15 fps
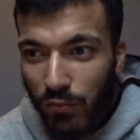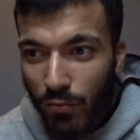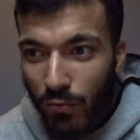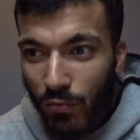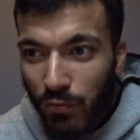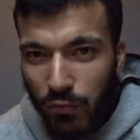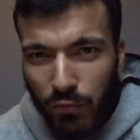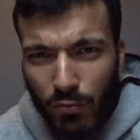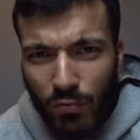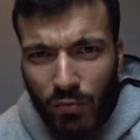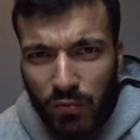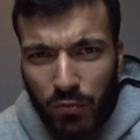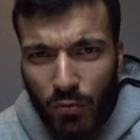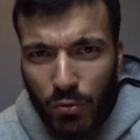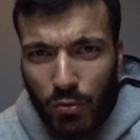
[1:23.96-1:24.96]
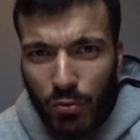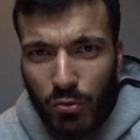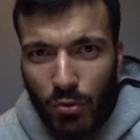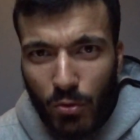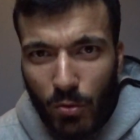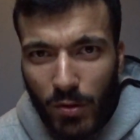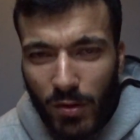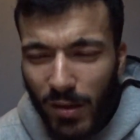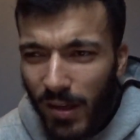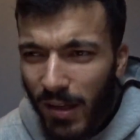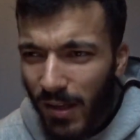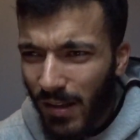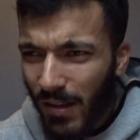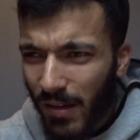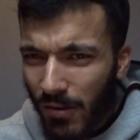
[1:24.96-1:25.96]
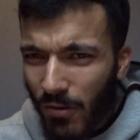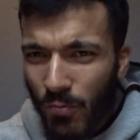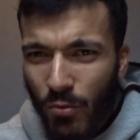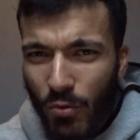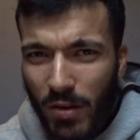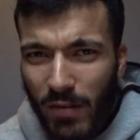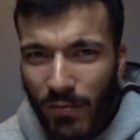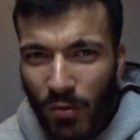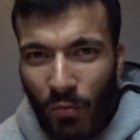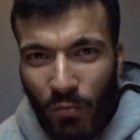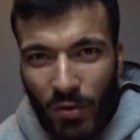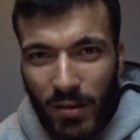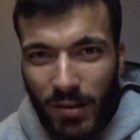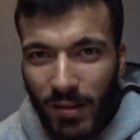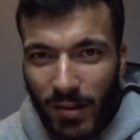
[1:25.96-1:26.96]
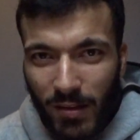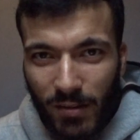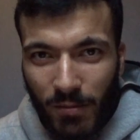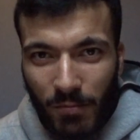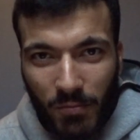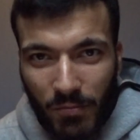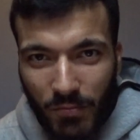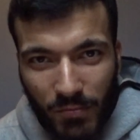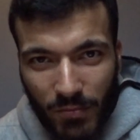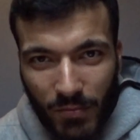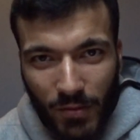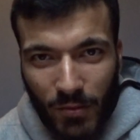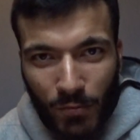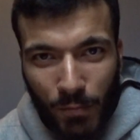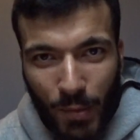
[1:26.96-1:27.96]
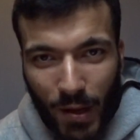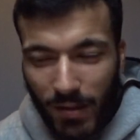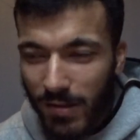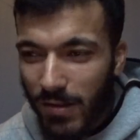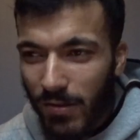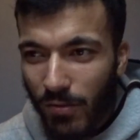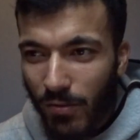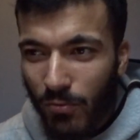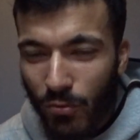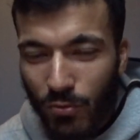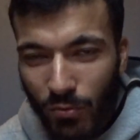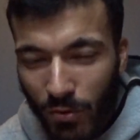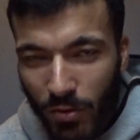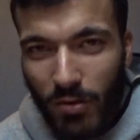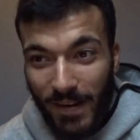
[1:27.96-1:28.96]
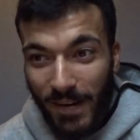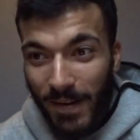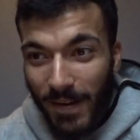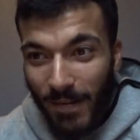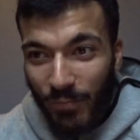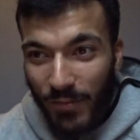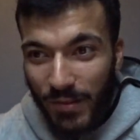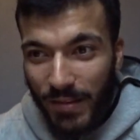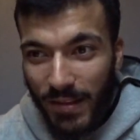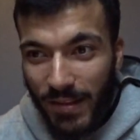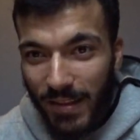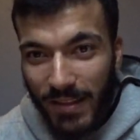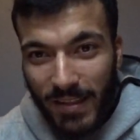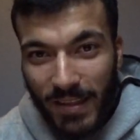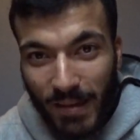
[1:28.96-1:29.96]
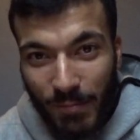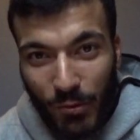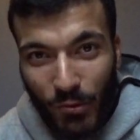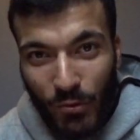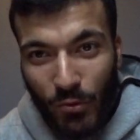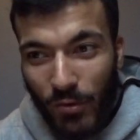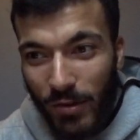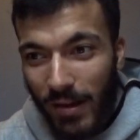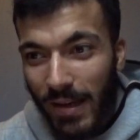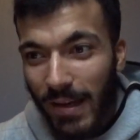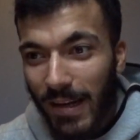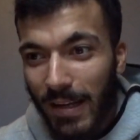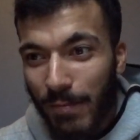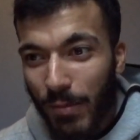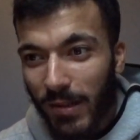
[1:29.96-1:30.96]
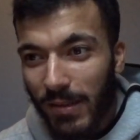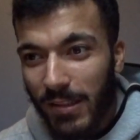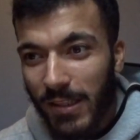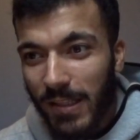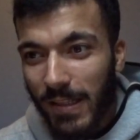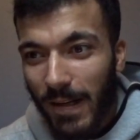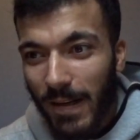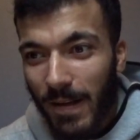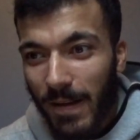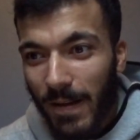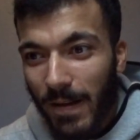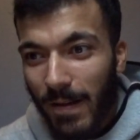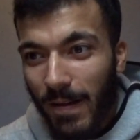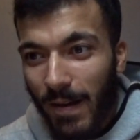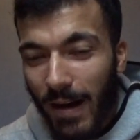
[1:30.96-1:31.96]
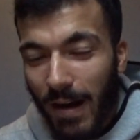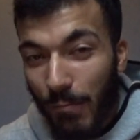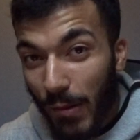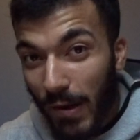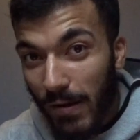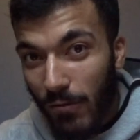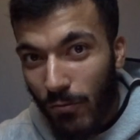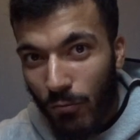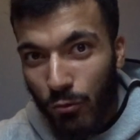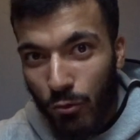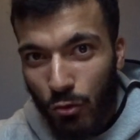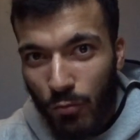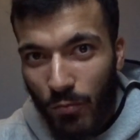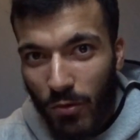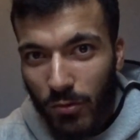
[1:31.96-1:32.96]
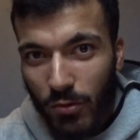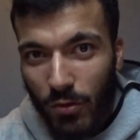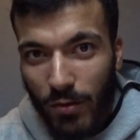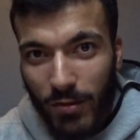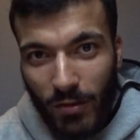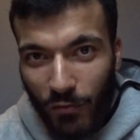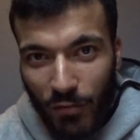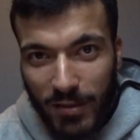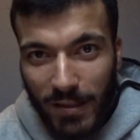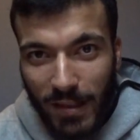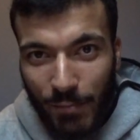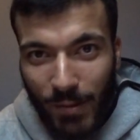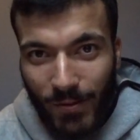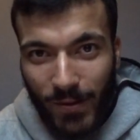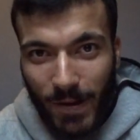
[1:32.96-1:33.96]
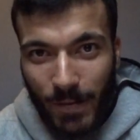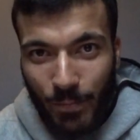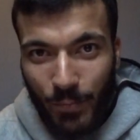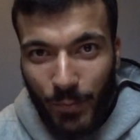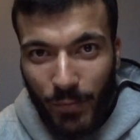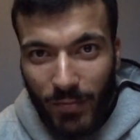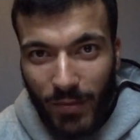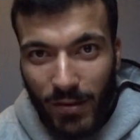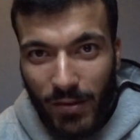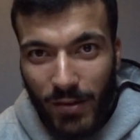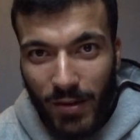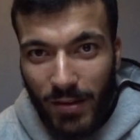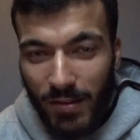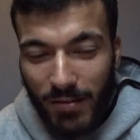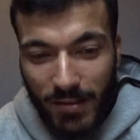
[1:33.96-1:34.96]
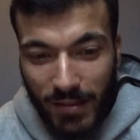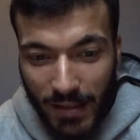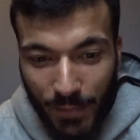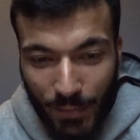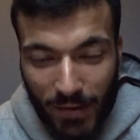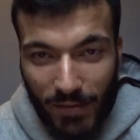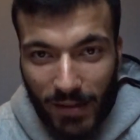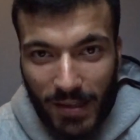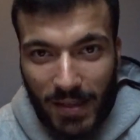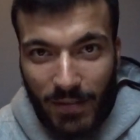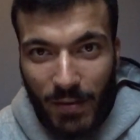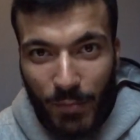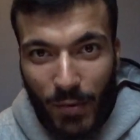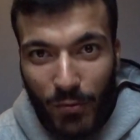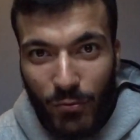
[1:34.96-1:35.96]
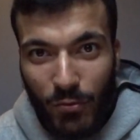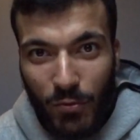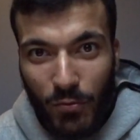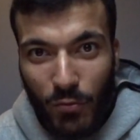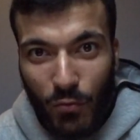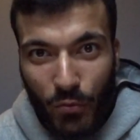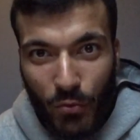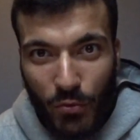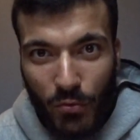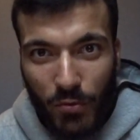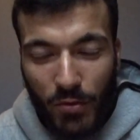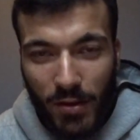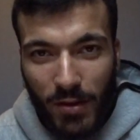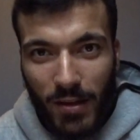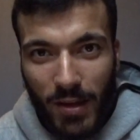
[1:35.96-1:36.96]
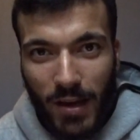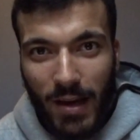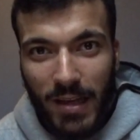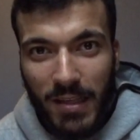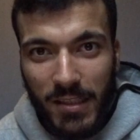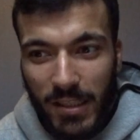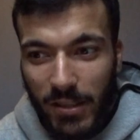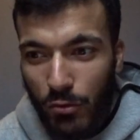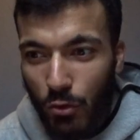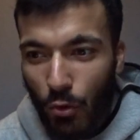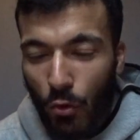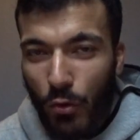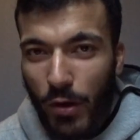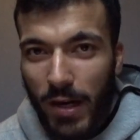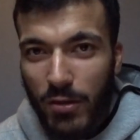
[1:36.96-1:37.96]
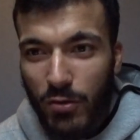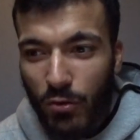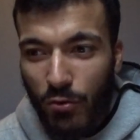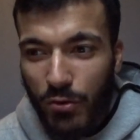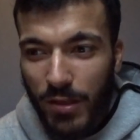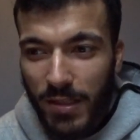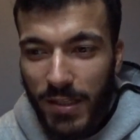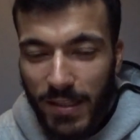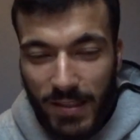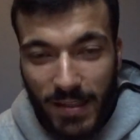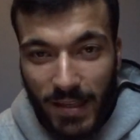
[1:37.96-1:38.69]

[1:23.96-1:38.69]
une photo, je crois, comme quoi il avait envoyé euh, une partie euh, de son corps. C'est n'importe quoi. Et elle allait partie dire, après au jugement, que en fait c'était pas vrai. C'était pas vrai, il n'y avait pas eu de, photo. Elle a dit, je regrette ce que j'ai dit.